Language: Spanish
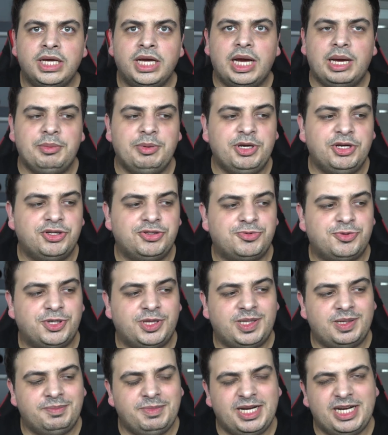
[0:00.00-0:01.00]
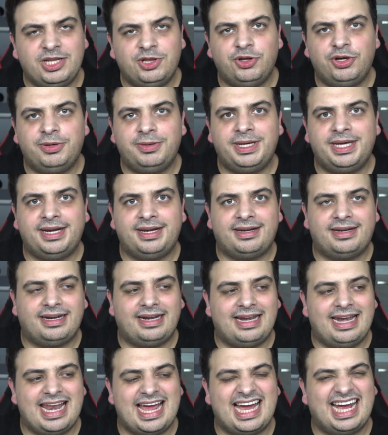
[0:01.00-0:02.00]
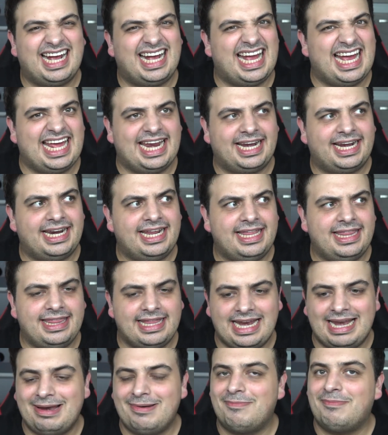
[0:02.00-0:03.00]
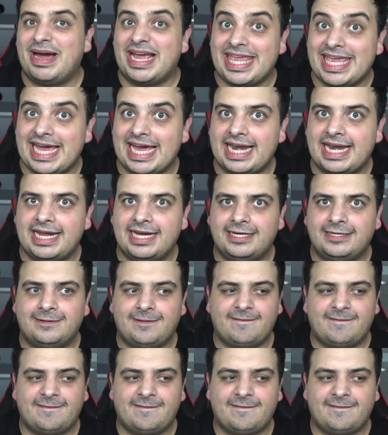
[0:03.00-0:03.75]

Amigos, voy terminando de ver La Guerra del Mañana,